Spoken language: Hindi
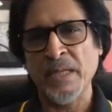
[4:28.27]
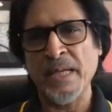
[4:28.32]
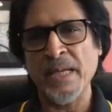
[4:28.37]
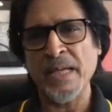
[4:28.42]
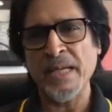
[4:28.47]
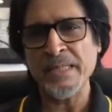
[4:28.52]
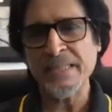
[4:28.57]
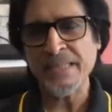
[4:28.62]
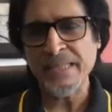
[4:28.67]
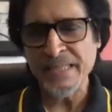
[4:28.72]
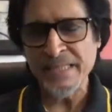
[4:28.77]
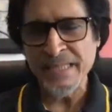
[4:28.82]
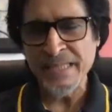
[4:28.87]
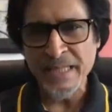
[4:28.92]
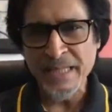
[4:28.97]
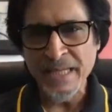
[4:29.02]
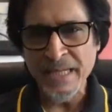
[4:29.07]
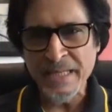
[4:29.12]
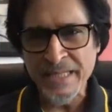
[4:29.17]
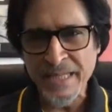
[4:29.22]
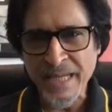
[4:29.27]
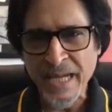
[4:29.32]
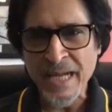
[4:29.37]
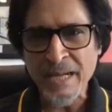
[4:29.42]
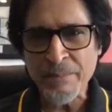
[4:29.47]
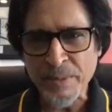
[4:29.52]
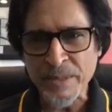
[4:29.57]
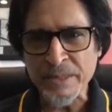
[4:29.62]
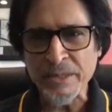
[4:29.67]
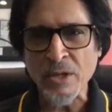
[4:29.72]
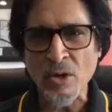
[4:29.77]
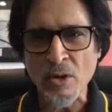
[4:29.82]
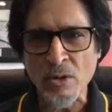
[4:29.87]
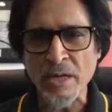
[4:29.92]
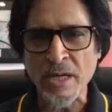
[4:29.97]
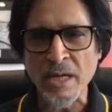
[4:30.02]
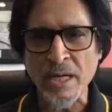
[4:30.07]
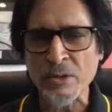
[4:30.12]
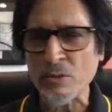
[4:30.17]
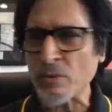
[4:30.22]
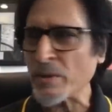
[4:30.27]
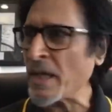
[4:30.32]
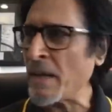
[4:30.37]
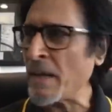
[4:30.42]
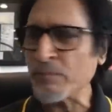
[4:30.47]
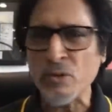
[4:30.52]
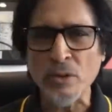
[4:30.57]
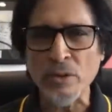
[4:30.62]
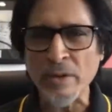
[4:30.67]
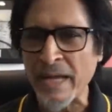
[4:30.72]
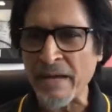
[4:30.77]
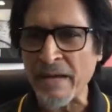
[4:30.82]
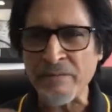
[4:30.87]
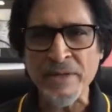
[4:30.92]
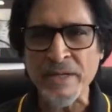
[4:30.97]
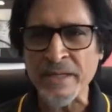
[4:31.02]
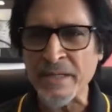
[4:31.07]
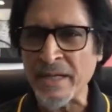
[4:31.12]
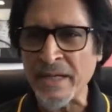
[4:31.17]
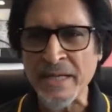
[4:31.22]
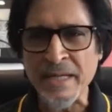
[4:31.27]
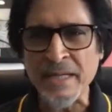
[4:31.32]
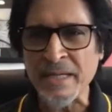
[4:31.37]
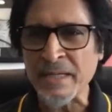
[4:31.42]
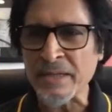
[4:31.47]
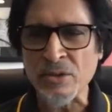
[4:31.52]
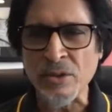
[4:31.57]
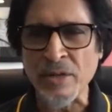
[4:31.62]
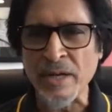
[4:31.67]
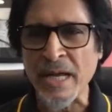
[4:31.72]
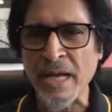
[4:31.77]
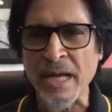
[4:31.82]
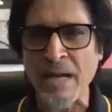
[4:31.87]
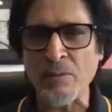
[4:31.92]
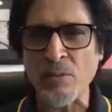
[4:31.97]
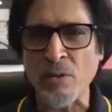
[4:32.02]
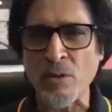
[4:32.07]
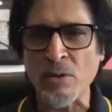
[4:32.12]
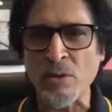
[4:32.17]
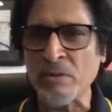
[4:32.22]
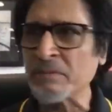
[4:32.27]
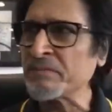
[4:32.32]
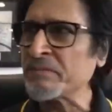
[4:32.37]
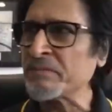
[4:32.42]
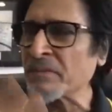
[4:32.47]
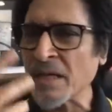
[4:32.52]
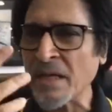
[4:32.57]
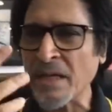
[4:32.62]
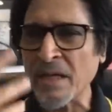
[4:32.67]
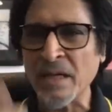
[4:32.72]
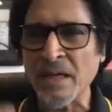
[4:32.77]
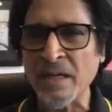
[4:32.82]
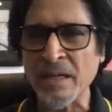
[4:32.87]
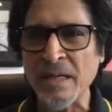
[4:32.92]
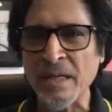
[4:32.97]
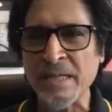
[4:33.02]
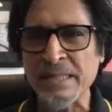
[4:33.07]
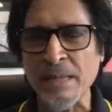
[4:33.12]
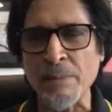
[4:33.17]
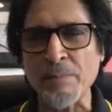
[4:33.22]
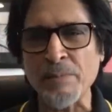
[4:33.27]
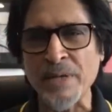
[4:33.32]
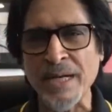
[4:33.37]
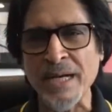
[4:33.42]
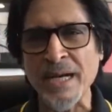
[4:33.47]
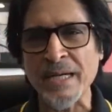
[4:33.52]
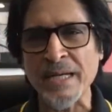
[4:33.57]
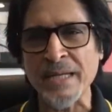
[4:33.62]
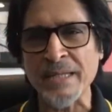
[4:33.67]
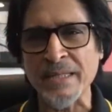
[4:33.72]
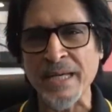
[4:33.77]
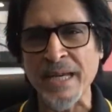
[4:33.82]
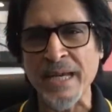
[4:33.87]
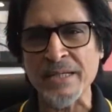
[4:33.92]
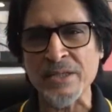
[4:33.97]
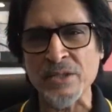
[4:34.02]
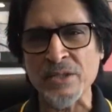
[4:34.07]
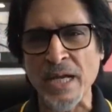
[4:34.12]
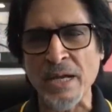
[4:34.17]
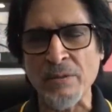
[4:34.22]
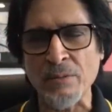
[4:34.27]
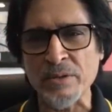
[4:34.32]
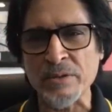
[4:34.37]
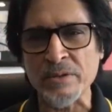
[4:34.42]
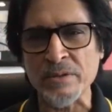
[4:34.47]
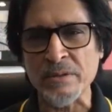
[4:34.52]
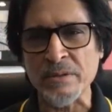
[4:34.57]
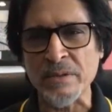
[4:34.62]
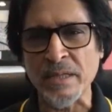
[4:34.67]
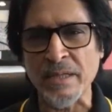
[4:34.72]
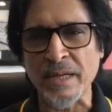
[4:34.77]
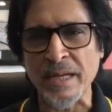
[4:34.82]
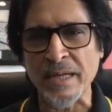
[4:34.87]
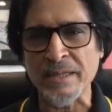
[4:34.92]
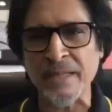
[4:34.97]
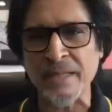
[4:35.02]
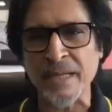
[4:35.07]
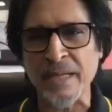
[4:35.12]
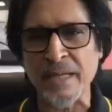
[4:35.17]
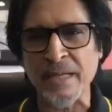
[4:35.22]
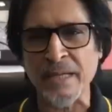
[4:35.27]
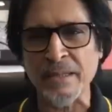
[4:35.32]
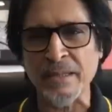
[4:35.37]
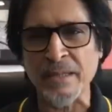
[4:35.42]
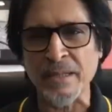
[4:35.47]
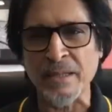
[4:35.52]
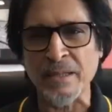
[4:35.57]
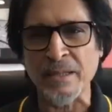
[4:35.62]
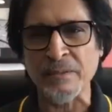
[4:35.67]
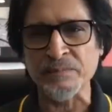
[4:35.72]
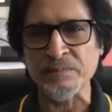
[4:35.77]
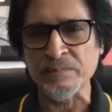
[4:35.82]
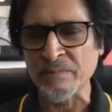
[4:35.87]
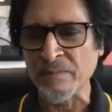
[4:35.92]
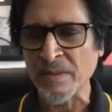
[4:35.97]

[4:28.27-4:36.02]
इनसे ज्यादा क्या पता होगा क्योंकि हम तो एवरी डे जो है वो इस अम्ब्रेला के तहत जो है वो रहते हैं